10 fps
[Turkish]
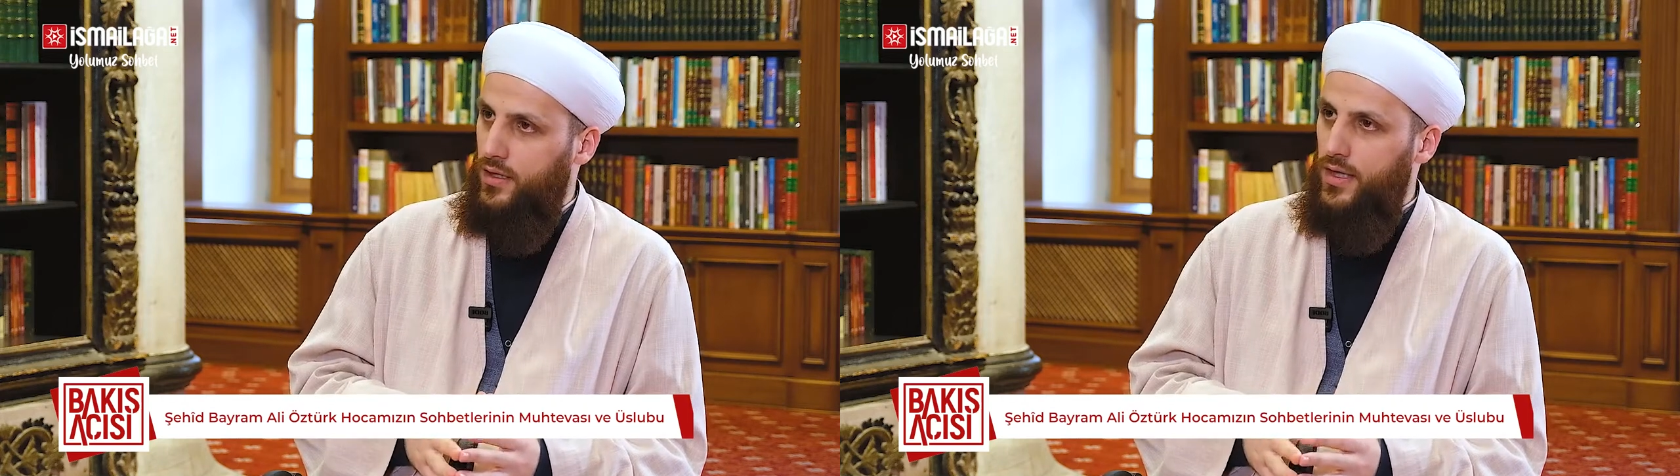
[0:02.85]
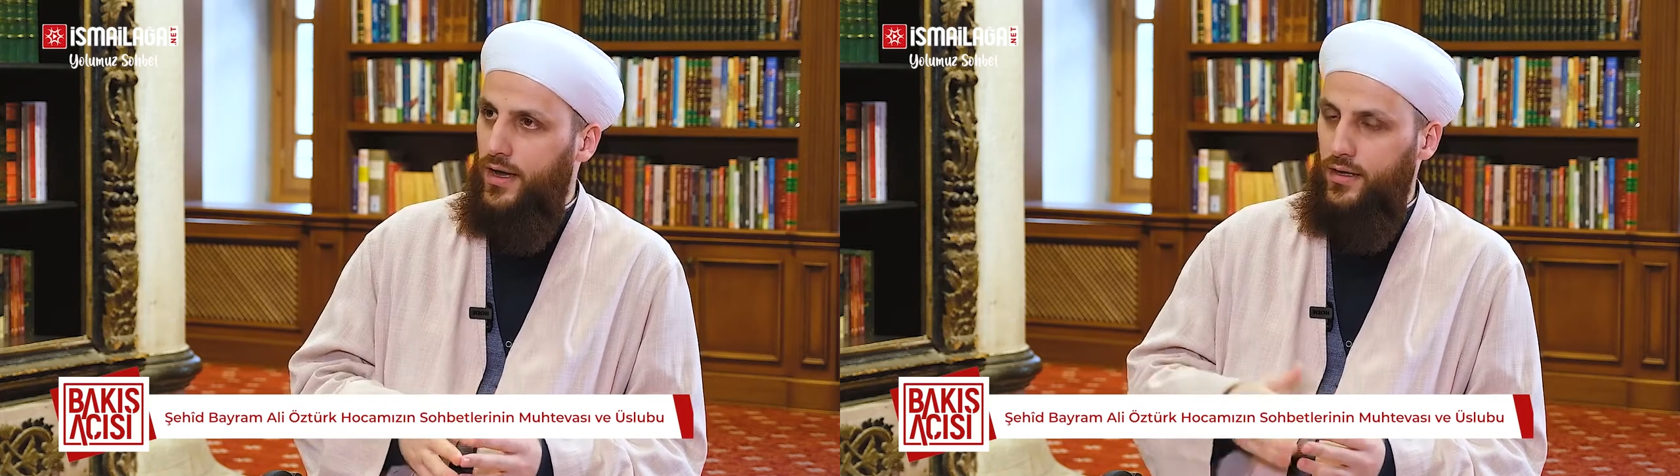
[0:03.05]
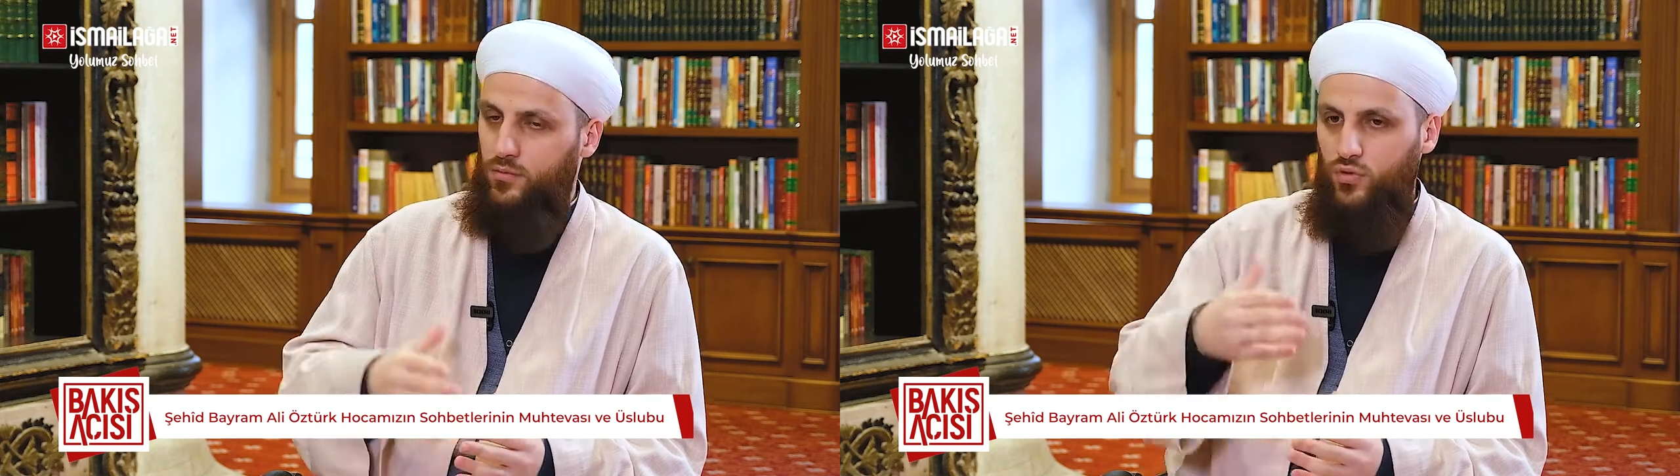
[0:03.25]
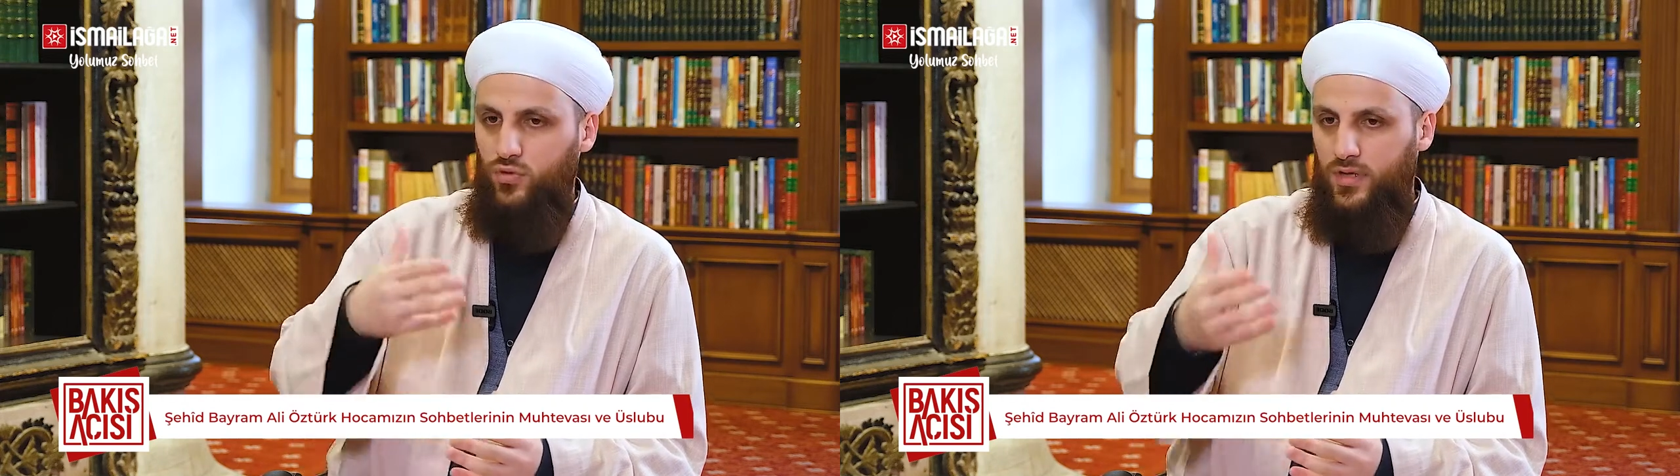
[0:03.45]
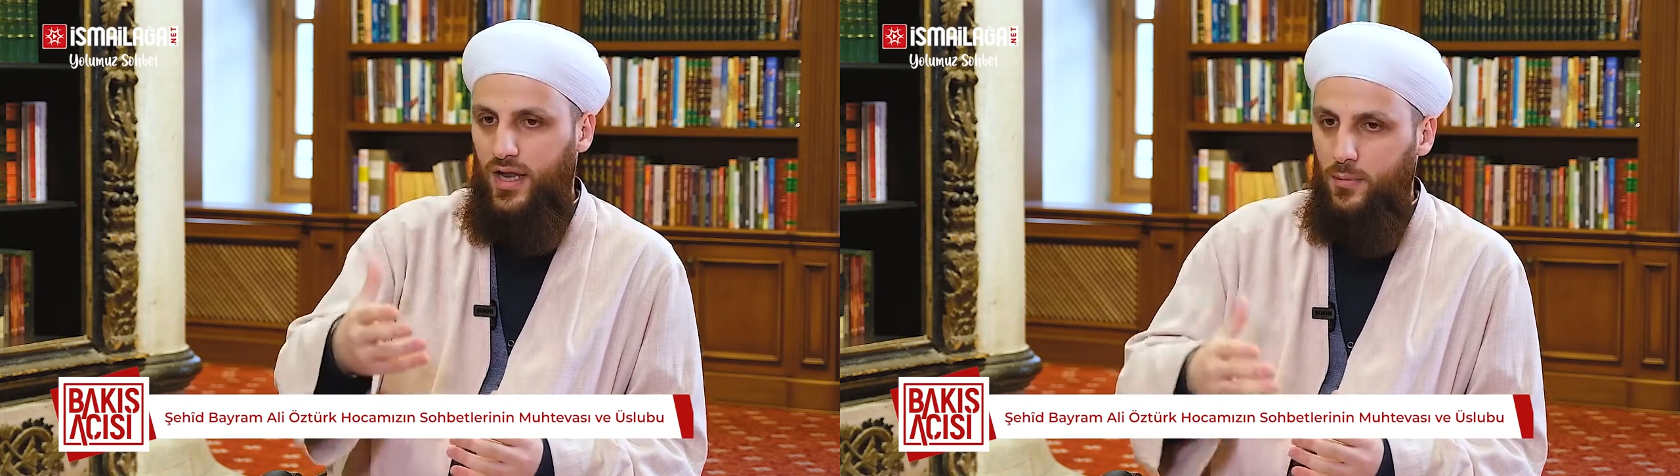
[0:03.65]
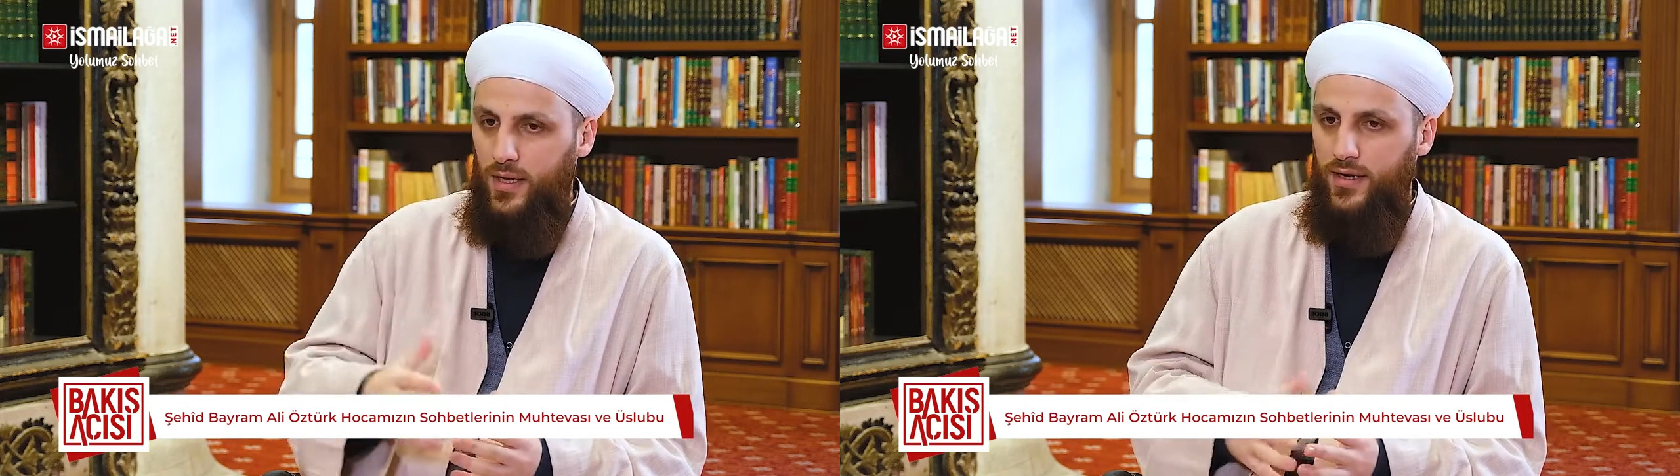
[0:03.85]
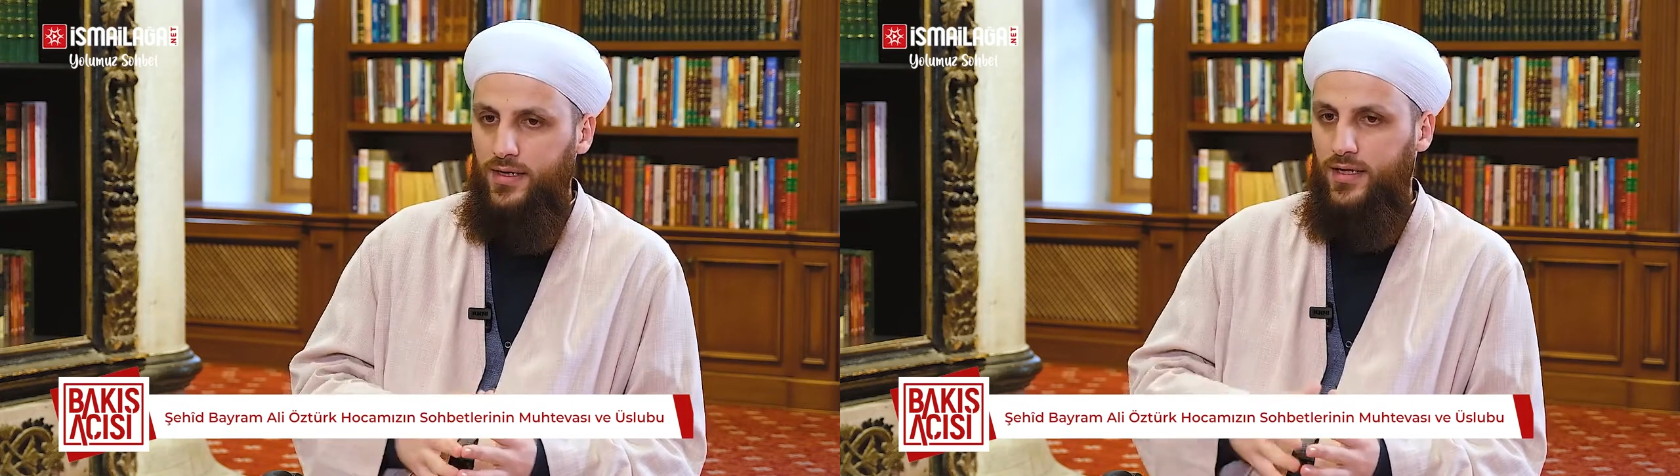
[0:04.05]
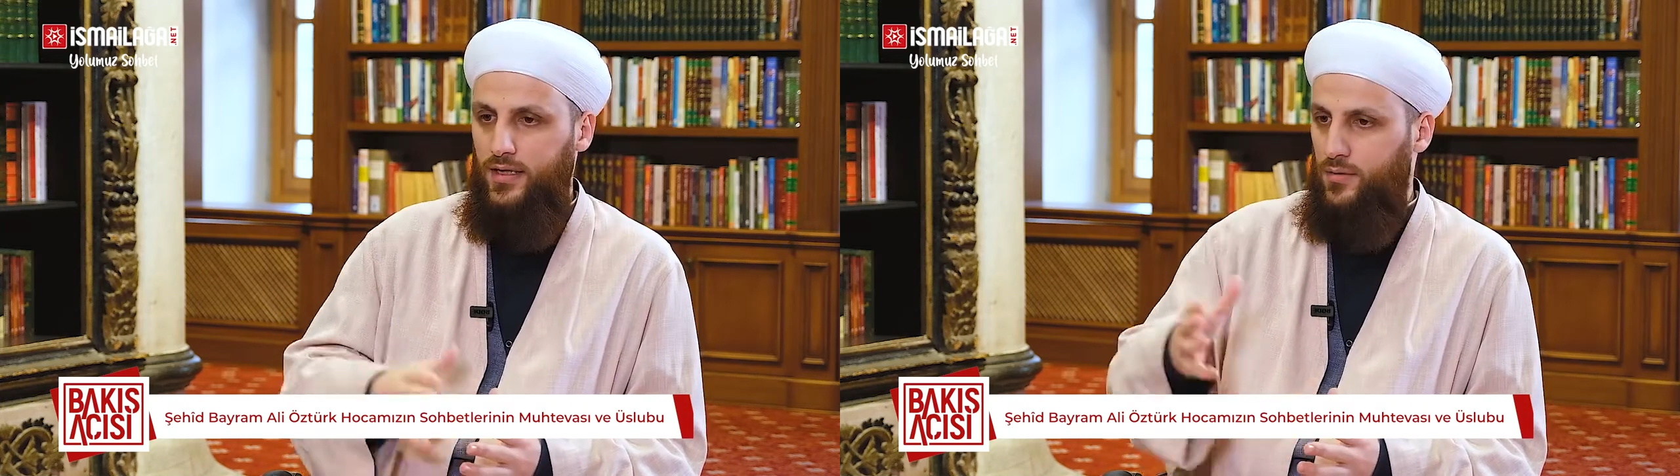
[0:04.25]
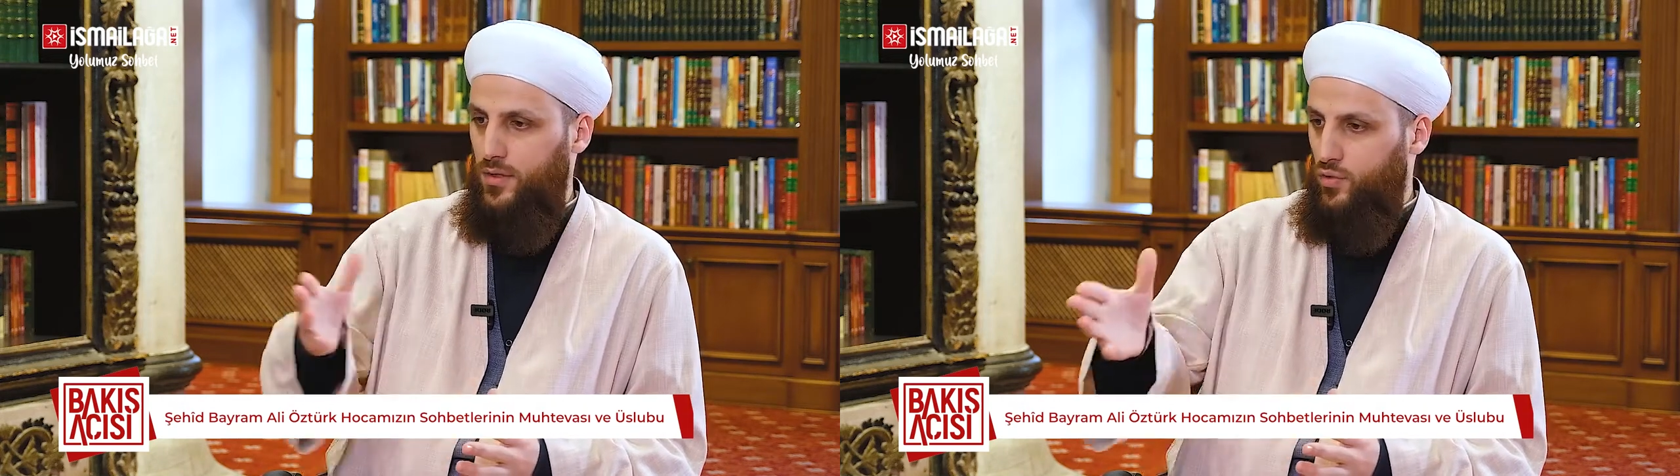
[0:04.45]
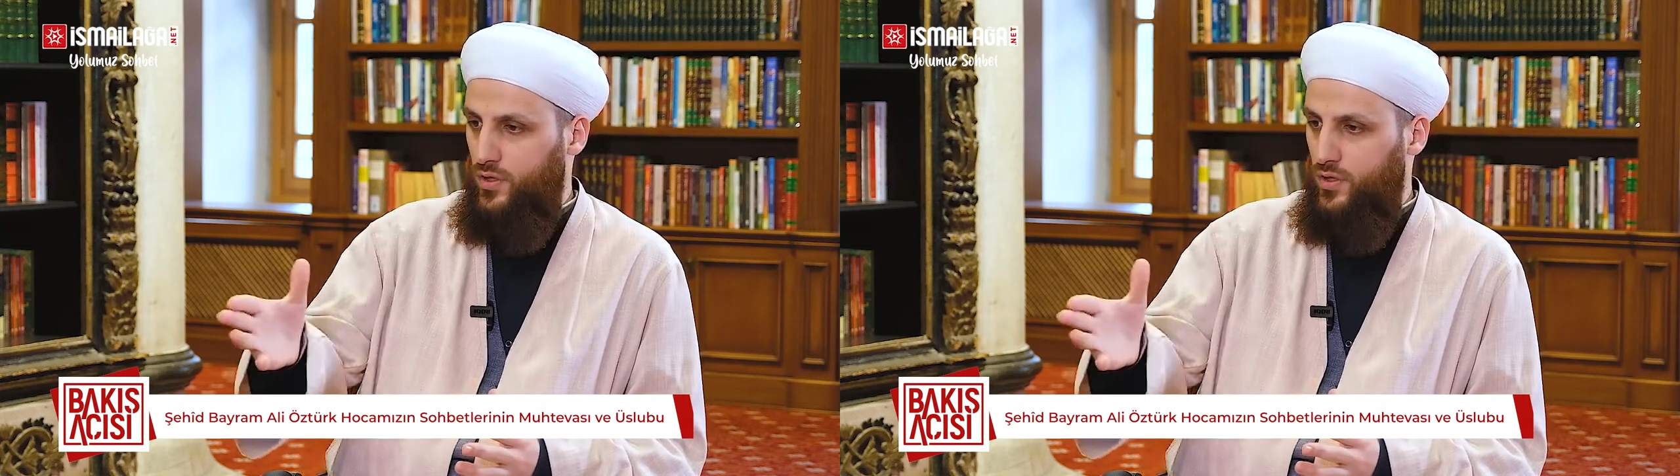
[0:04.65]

yani bugün talebeleriyle de ben